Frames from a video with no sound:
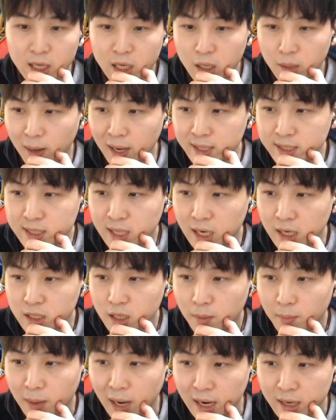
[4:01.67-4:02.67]
일반
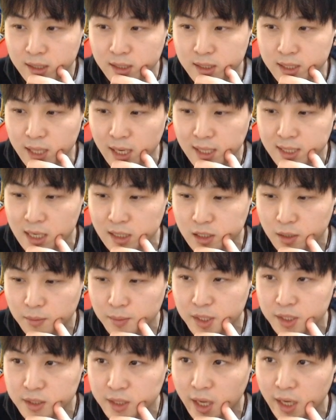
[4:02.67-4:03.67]
상점 아르델
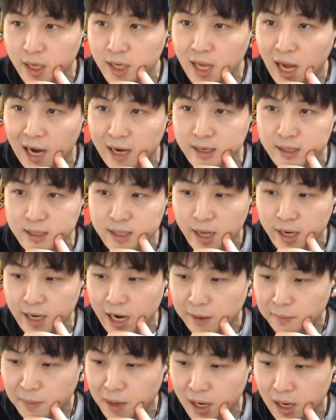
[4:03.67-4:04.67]
상점이 있는데 이
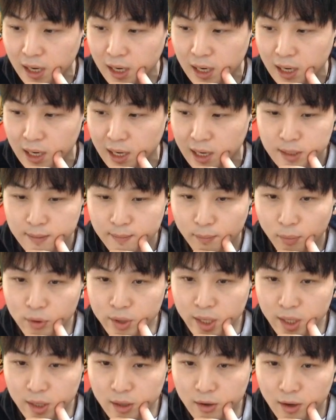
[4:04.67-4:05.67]
아르델이 아마
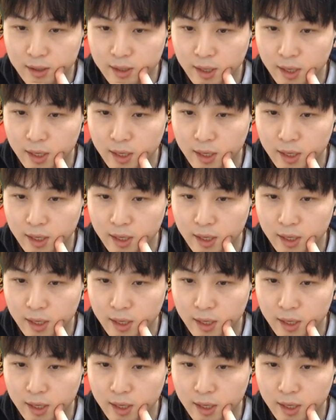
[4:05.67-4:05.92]
뽑기인 것 같아